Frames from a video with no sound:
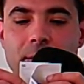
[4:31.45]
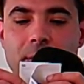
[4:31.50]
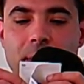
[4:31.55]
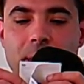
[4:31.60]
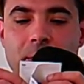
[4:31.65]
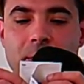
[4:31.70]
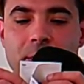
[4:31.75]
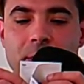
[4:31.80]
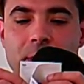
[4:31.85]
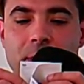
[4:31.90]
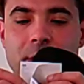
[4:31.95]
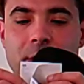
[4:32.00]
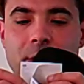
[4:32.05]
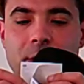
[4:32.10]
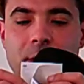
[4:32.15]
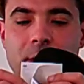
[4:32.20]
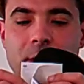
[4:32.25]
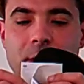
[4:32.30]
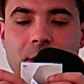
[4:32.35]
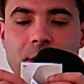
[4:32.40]
Ah bon, ça se dit
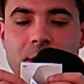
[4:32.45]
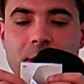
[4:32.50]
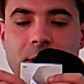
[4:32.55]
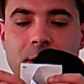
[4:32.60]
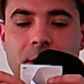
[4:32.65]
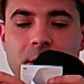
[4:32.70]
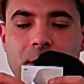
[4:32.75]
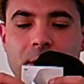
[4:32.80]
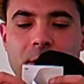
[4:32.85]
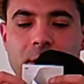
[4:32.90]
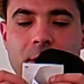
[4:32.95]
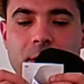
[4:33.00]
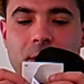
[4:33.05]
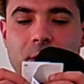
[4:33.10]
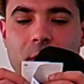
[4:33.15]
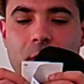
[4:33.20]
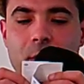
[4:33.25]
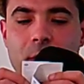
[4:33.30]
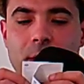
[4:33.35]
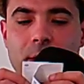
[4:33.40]
ça
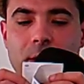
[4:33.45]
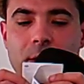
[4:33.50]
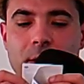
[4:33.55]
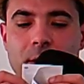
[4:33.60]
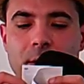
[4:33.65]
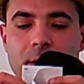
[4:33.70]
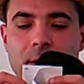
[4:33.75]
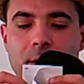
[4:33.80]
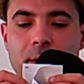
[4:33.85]
3 watts.